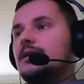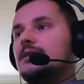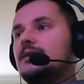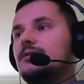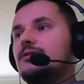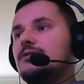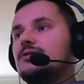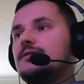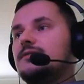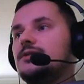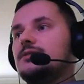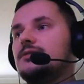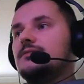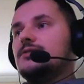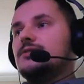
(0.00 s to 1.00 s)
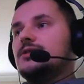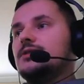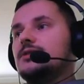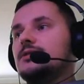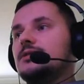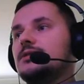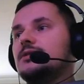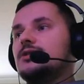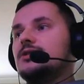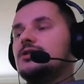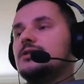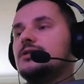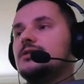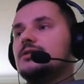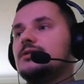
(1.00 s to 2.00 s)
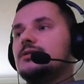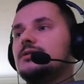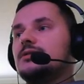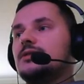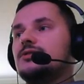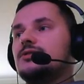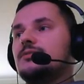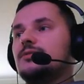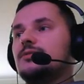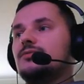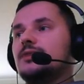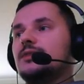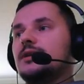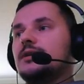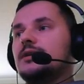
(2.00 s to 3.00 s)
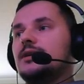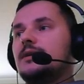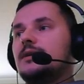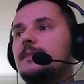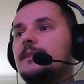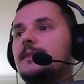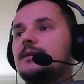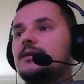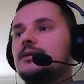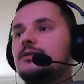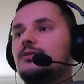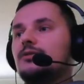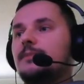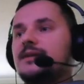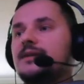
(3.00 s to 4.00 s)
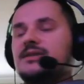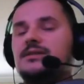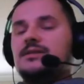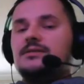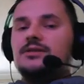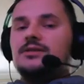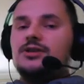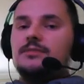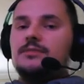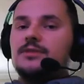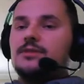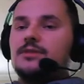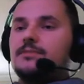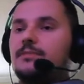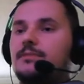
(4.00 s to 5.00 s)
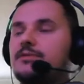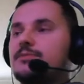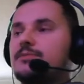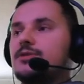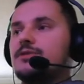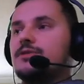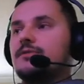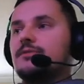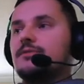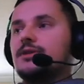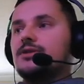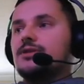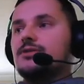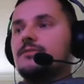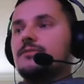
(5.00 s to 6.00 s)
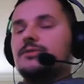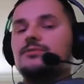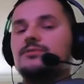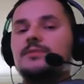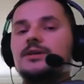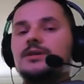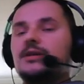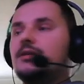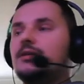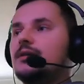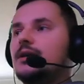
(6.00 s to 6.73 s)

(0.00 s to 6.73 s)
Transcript: No i oczywiście możecie jeszcze dać sobie tutaj topazy. Jeżeli macie problem z przeżywką, dajcie sobie rubiny.